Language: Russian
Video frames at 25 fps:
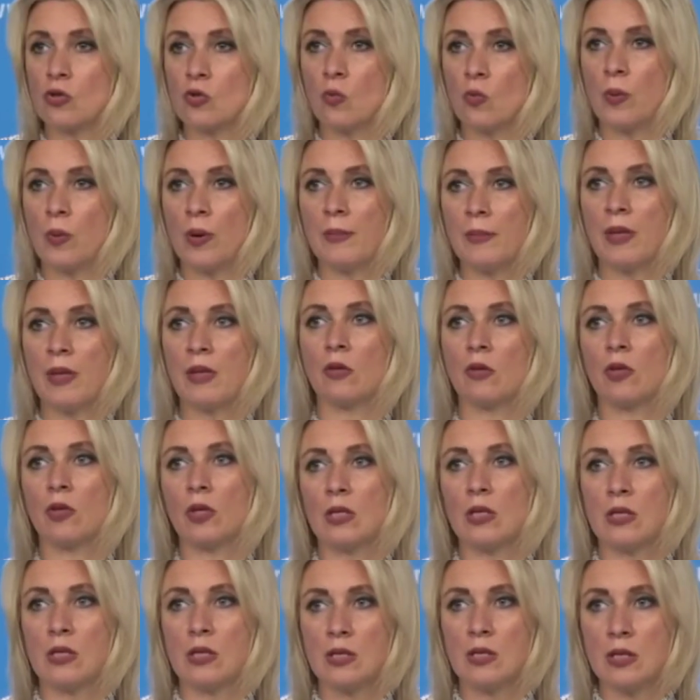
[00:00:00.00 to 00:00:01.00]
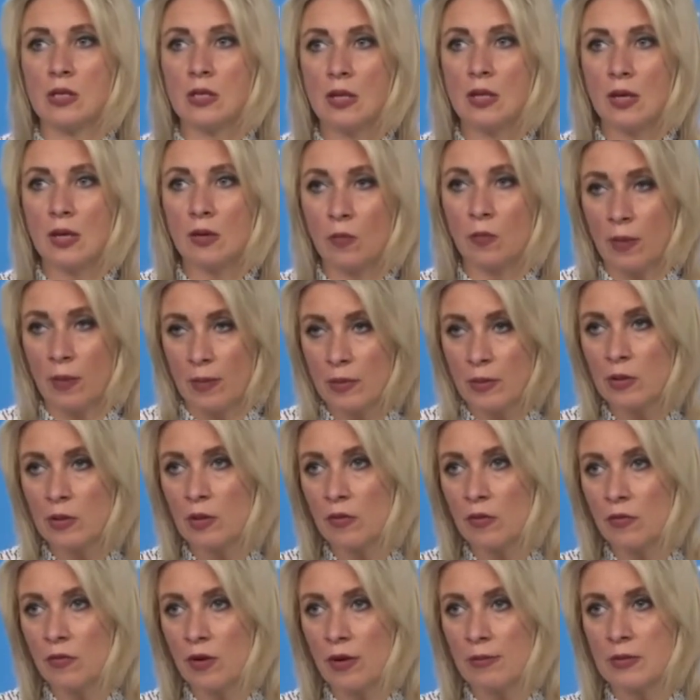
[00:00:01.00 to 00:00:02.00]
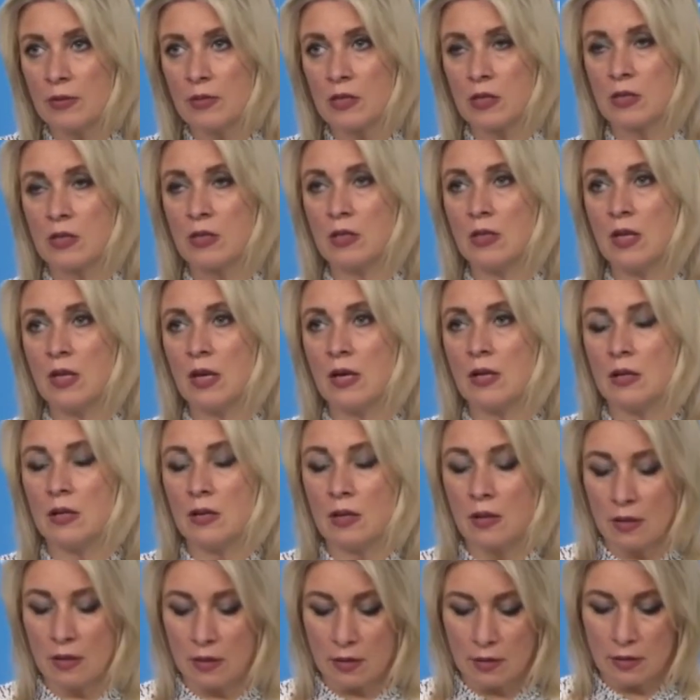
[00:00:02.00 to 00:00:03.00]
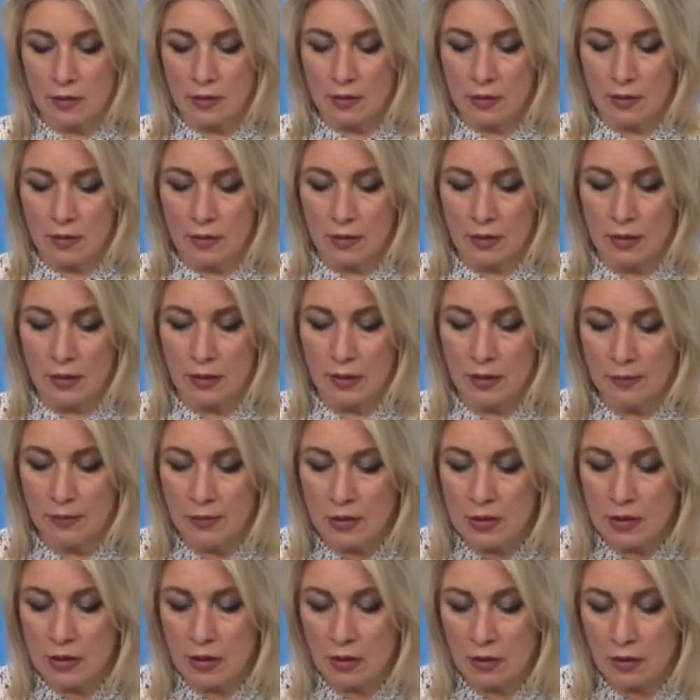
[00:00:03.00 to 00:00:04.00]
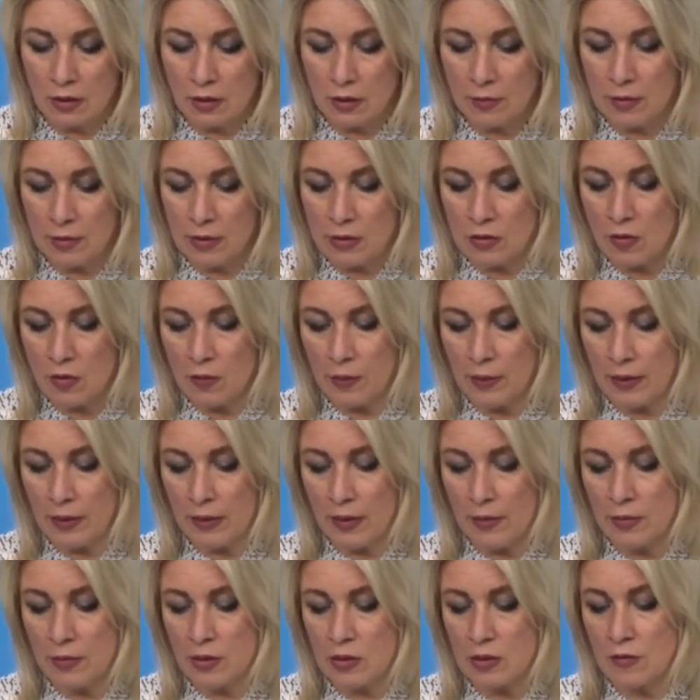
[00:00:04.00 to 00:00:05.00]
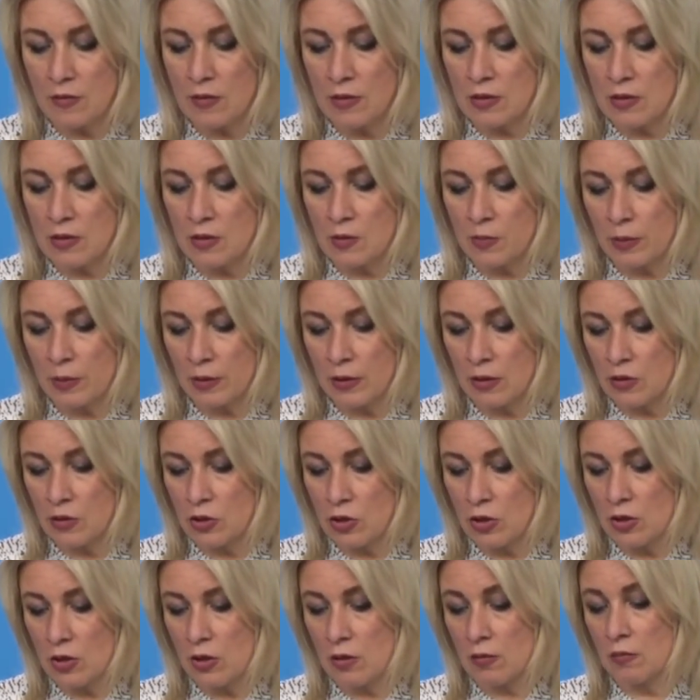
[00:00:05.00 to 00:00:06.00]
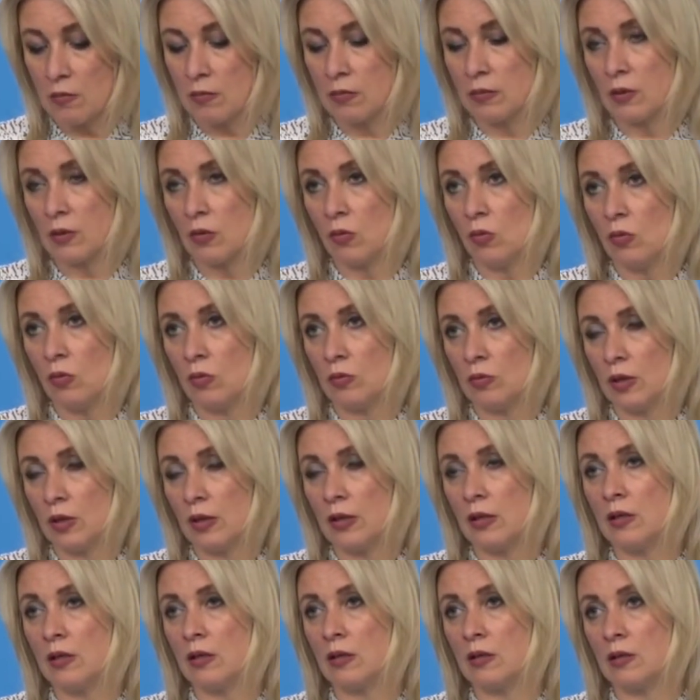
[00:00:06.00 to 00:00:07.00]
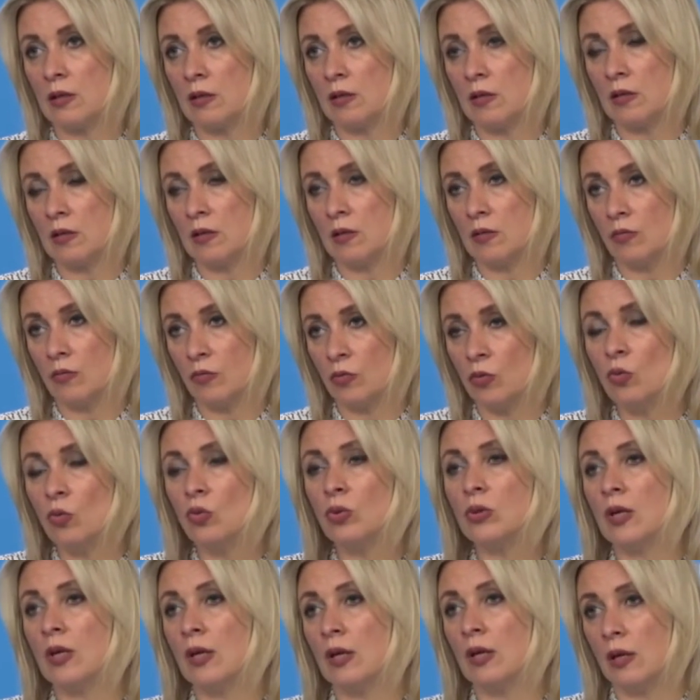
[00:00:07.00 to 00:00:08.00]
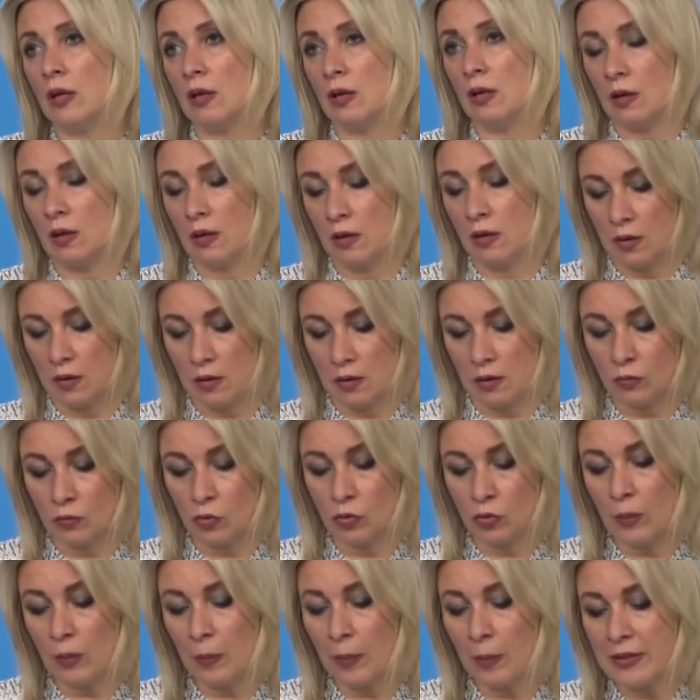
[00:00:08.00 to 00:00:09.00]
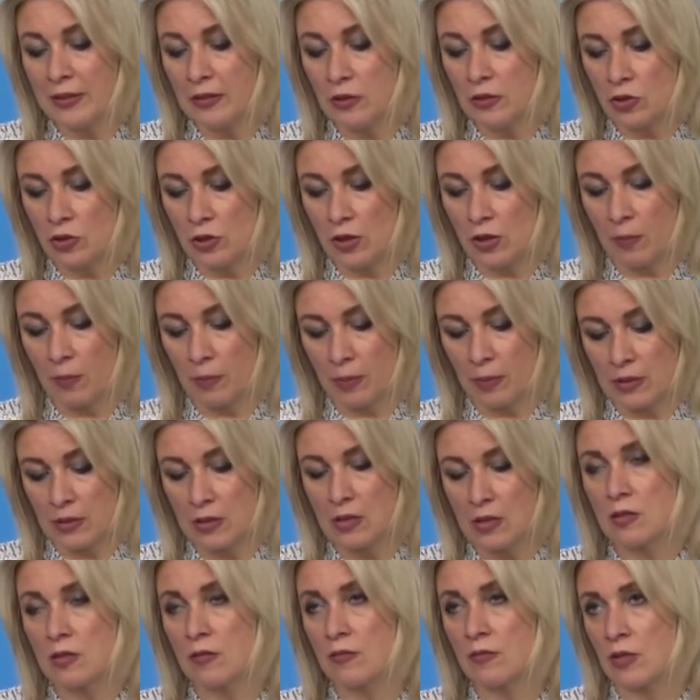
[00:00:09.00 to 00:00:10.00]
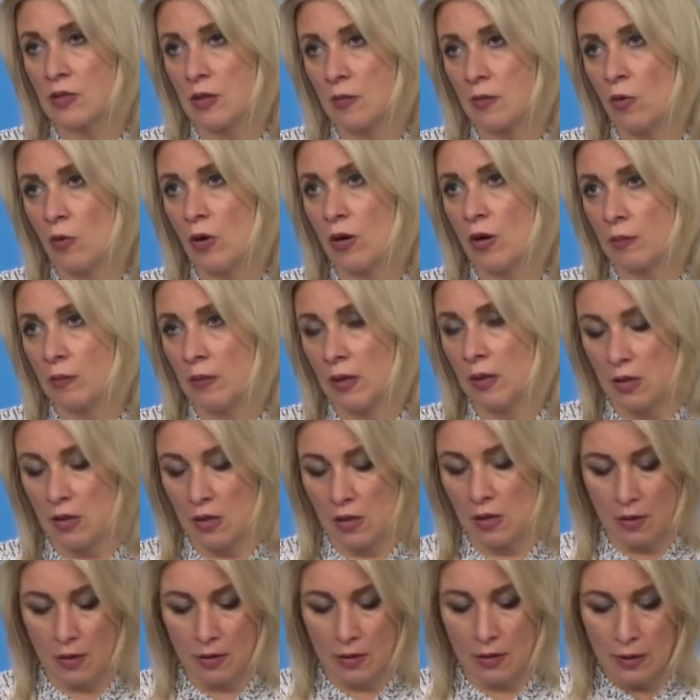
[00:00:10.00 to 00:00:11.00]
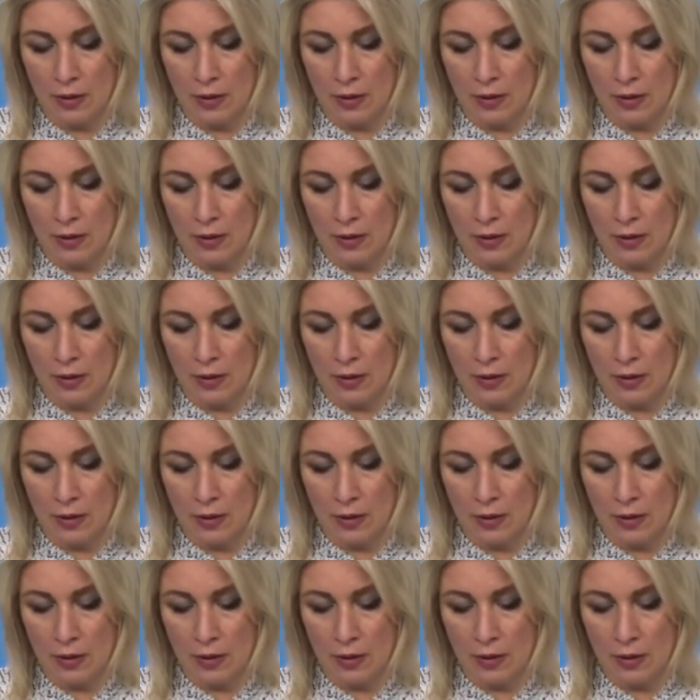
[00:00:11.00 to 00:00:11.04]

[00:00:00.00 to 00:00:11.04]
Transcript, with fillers: упомянутое, заседание, упомянутое вами заседание а, Комитета армянского парламента связано с продолжением такого, таких э, внутренних, а, внутриполитических процессов в самой Армении.